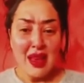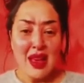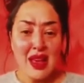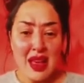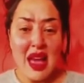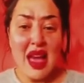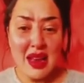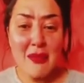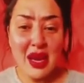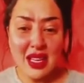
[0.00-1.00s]
أنا
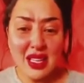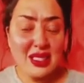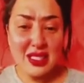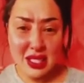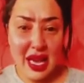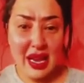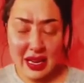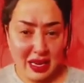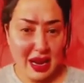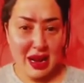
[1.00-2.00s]
ما كنتش
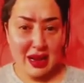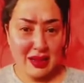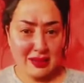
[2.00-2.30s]
هكا